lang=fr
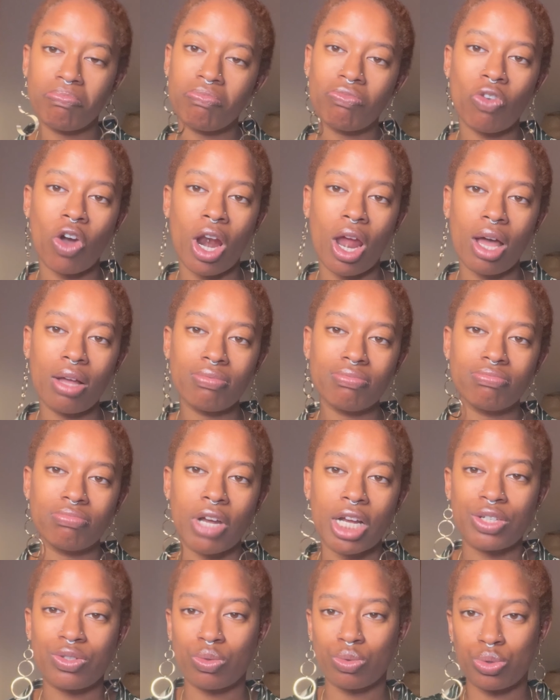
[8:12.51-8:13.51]
voilà,
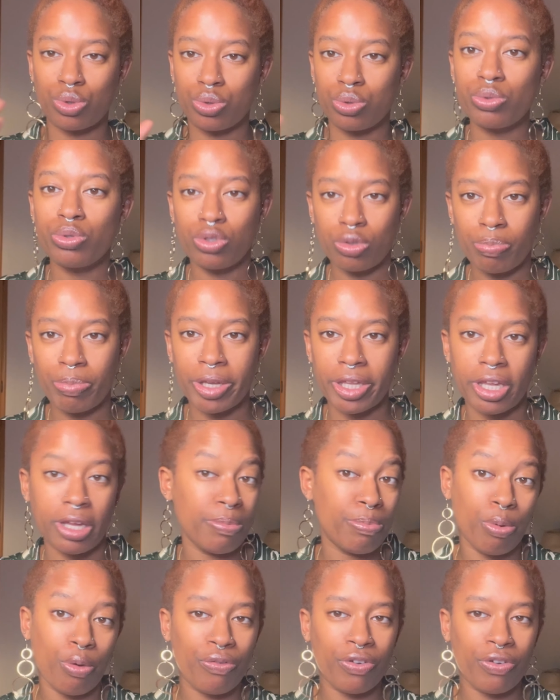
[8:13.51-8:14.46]
elles sont juste payées pour